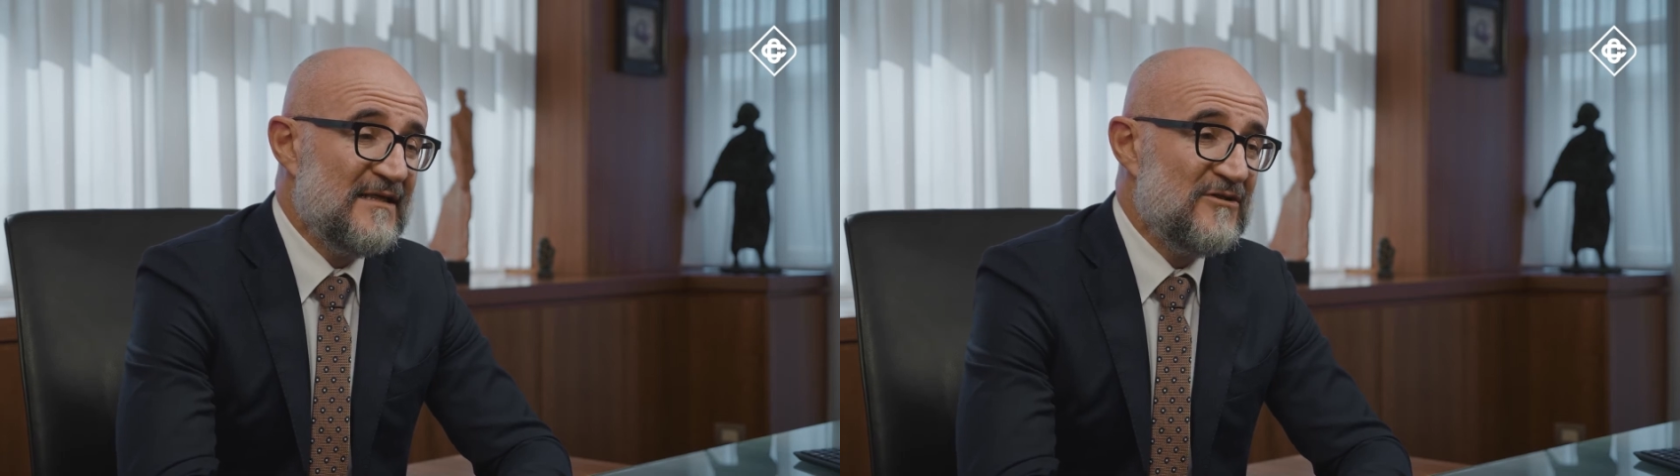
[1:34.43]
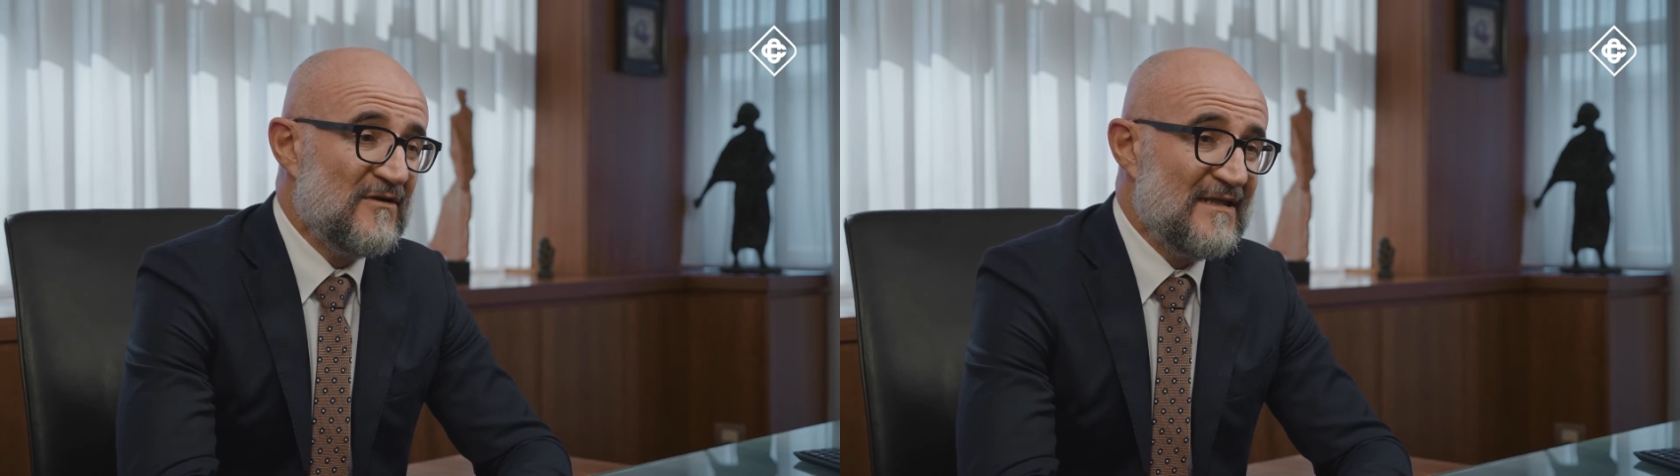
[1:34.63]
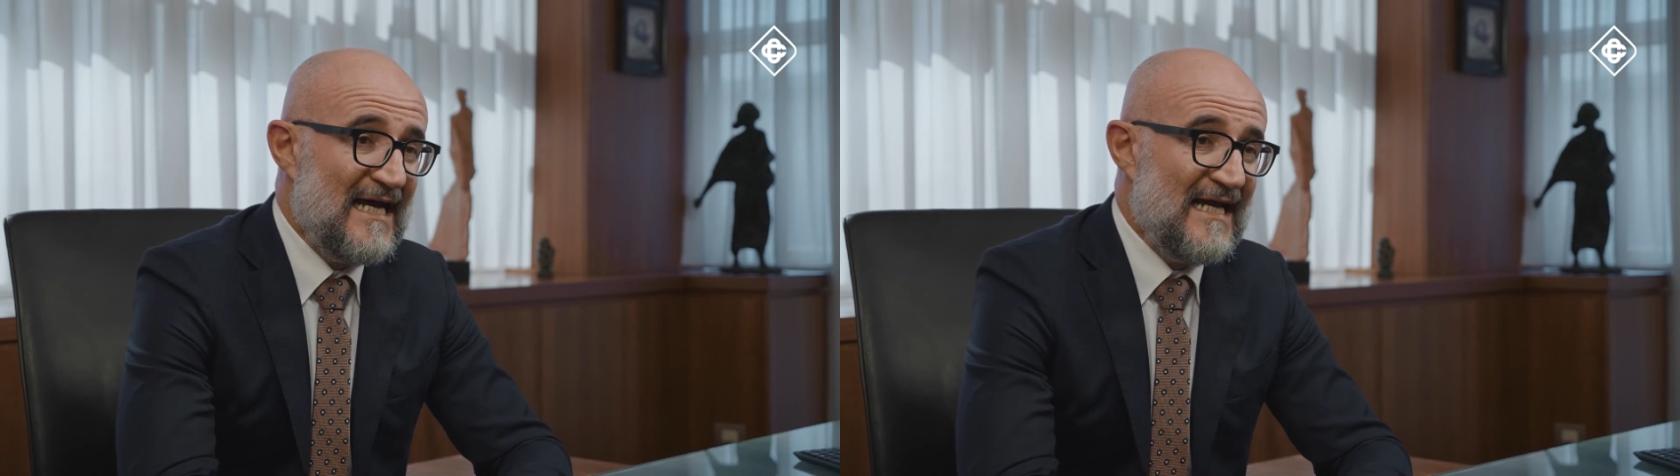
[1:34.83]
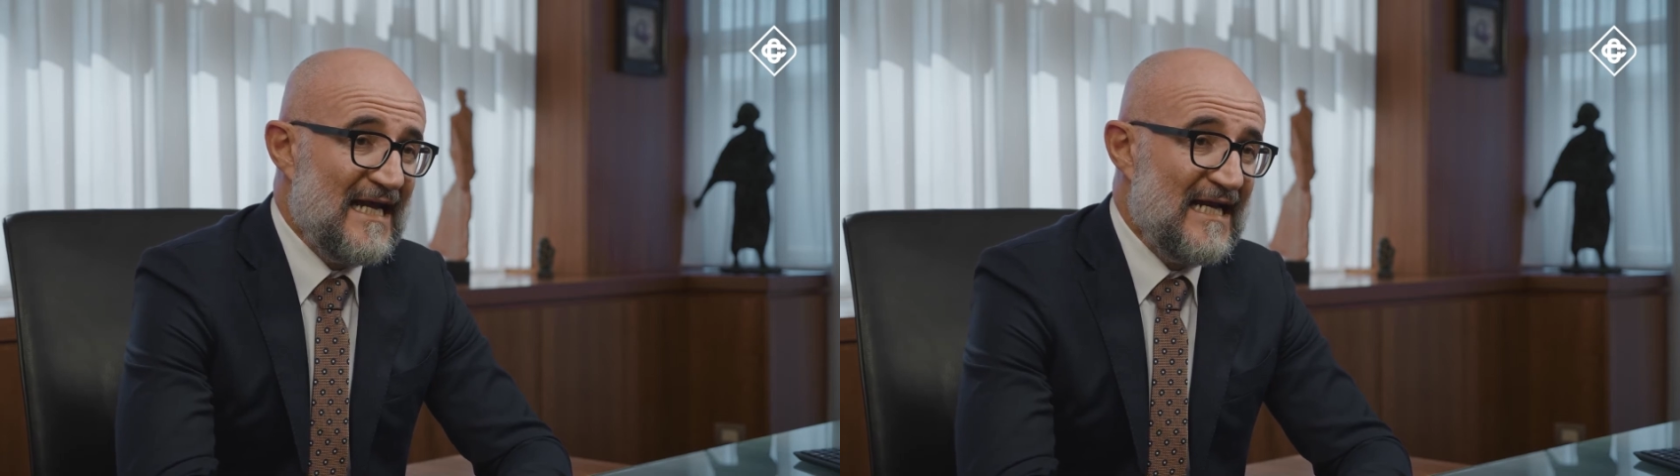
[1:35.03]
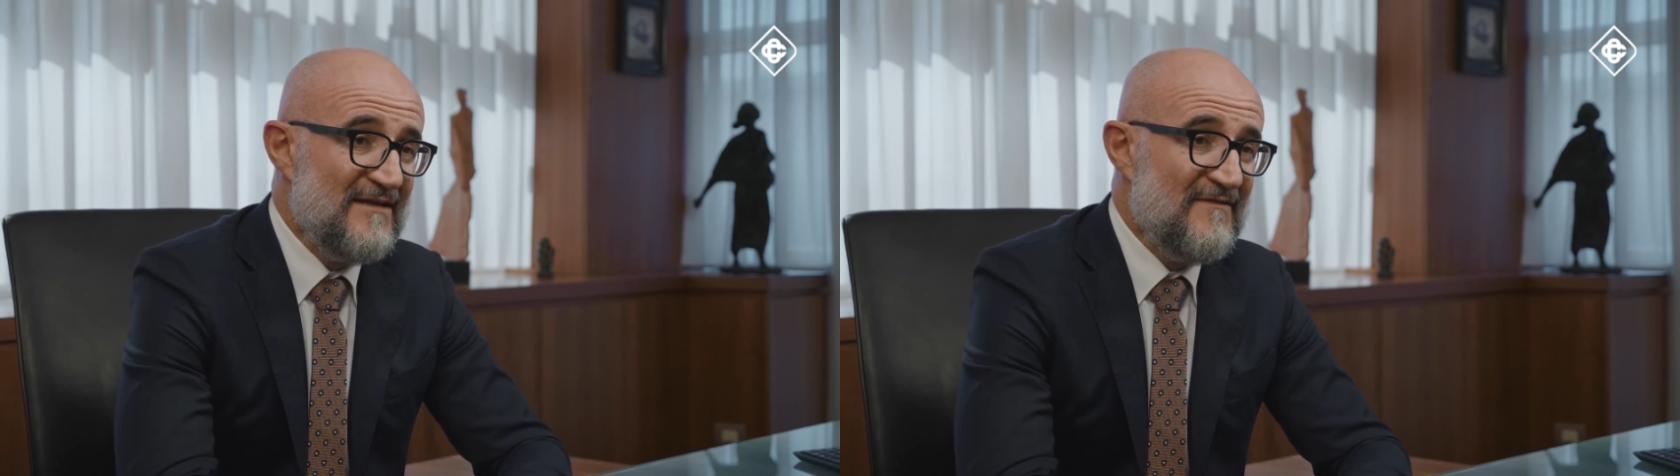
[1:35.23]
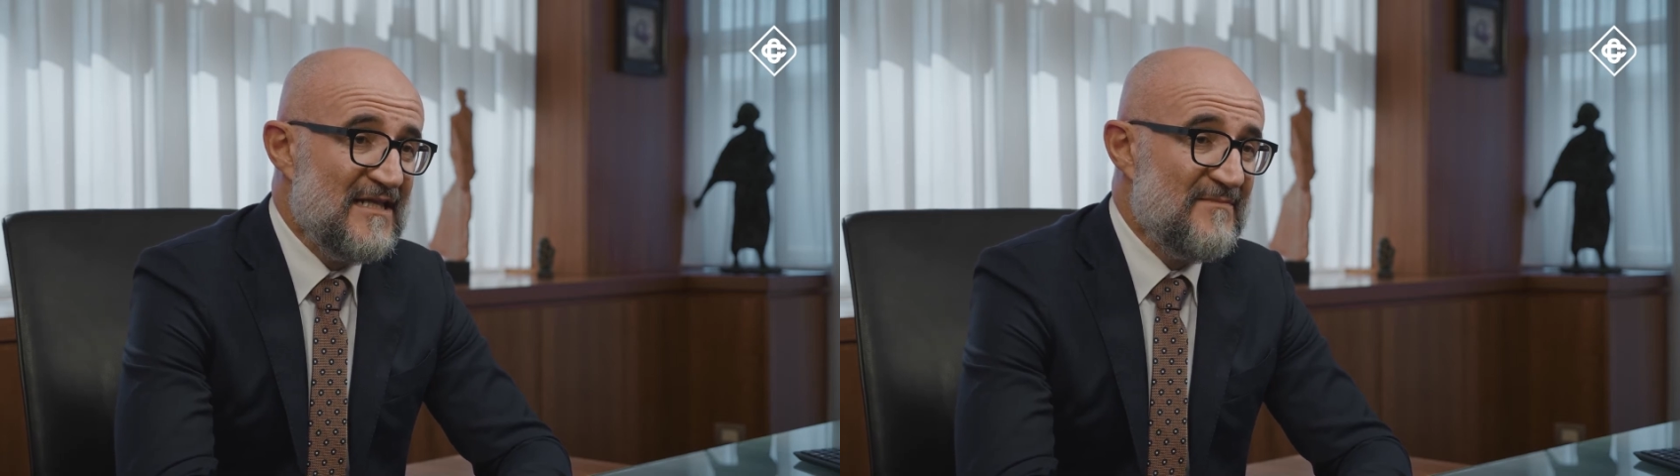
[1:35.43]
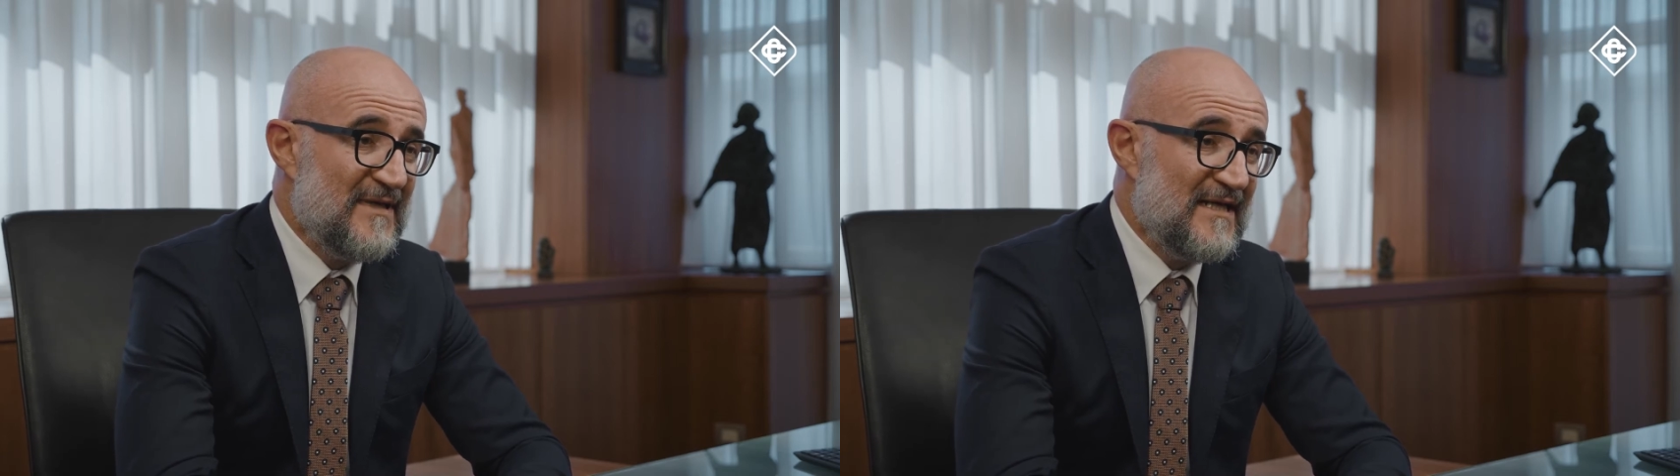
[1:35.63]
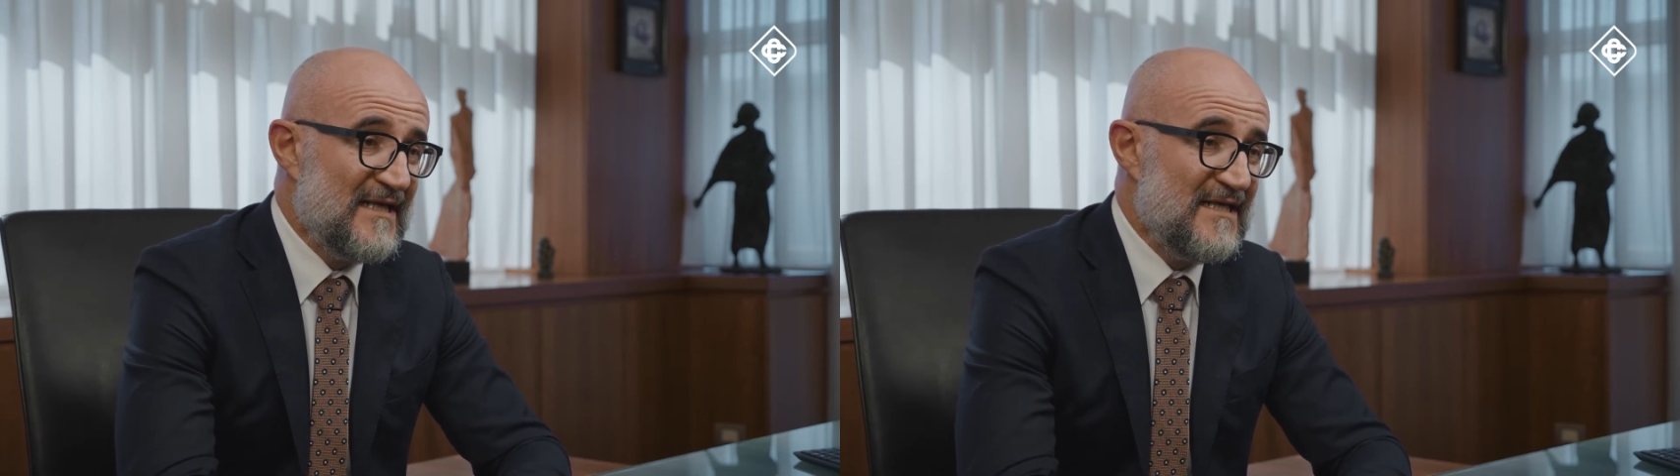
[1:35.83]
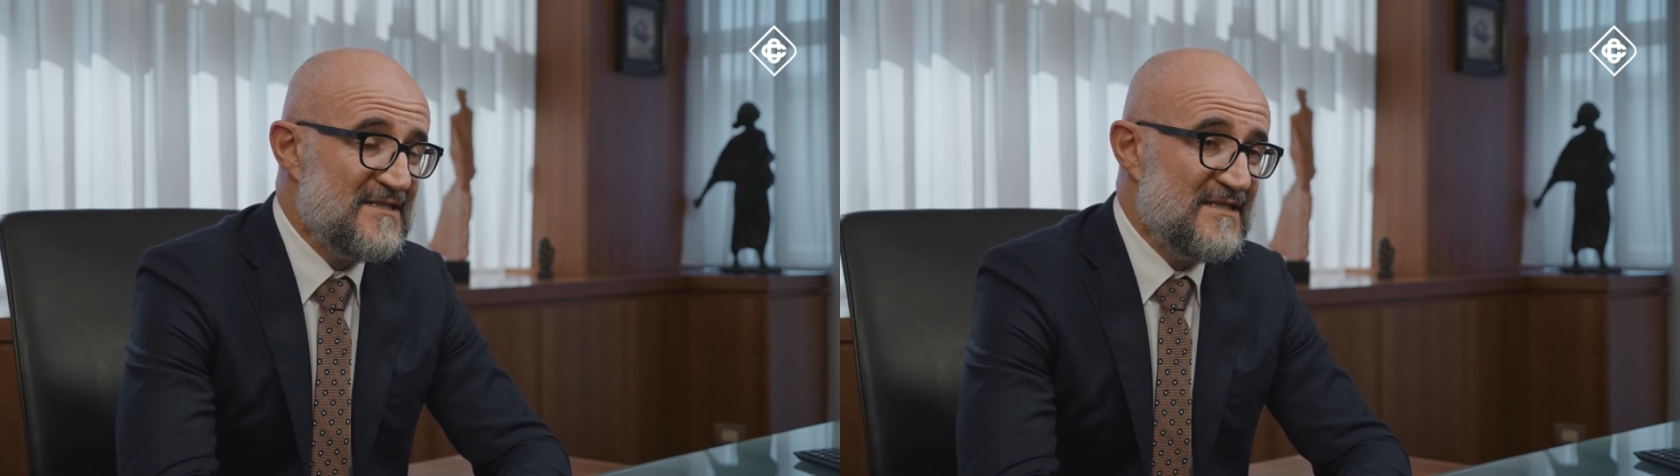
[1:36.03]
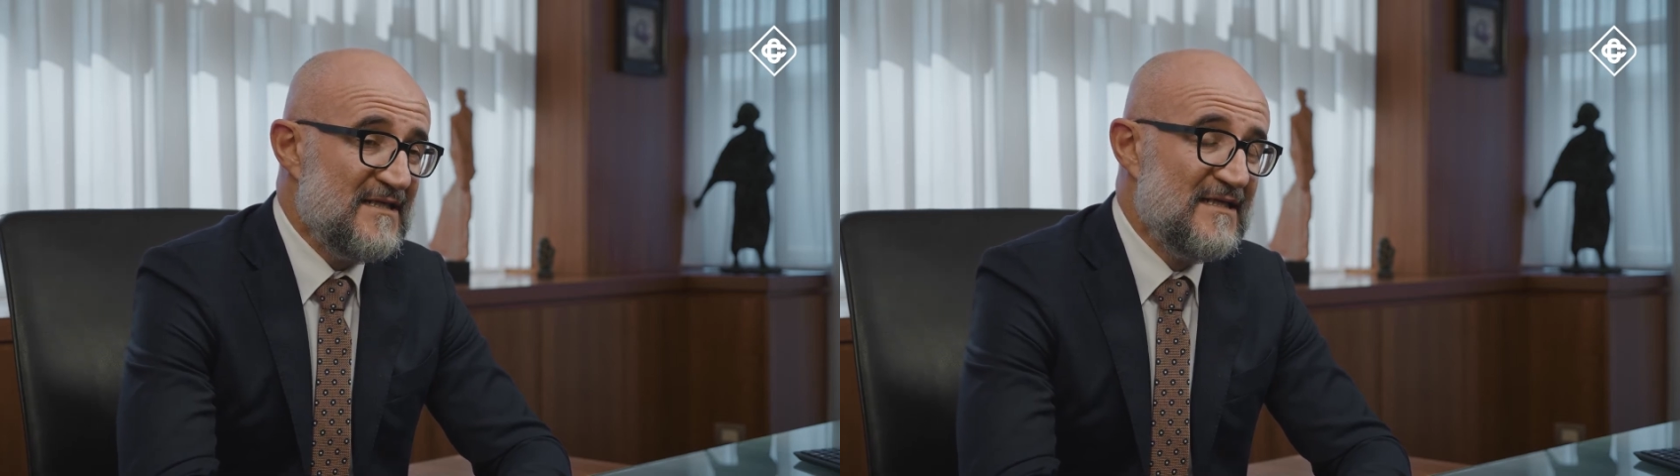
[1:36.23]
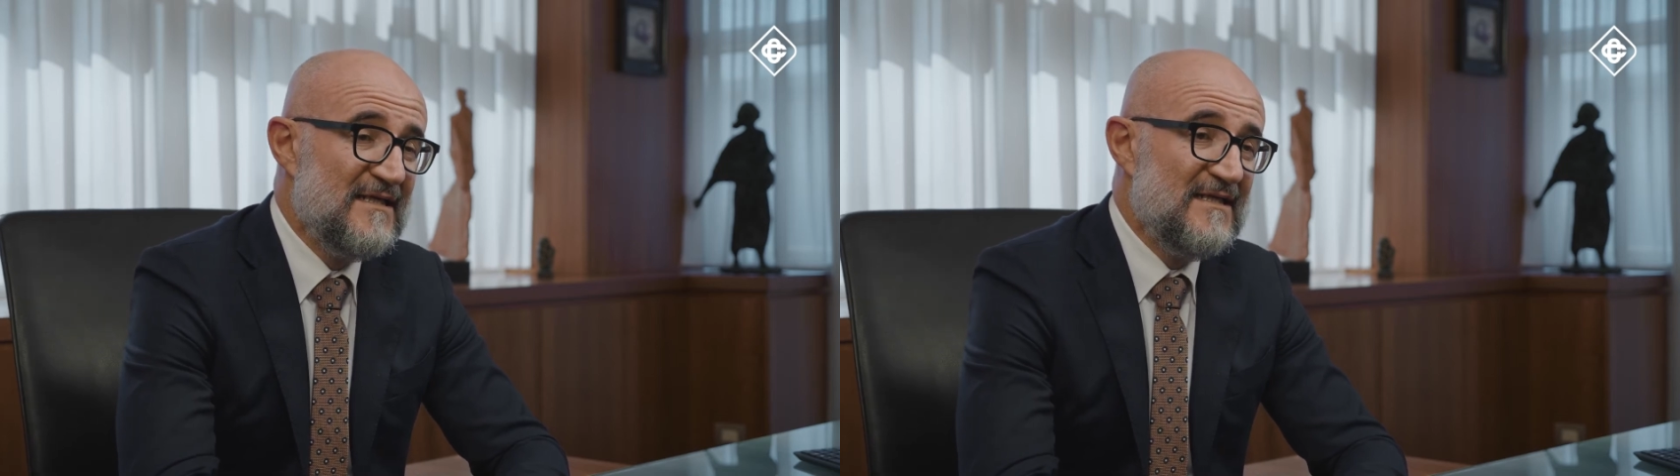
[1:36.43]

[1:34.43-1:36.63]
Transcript: ritornare ai livelli pre-crisi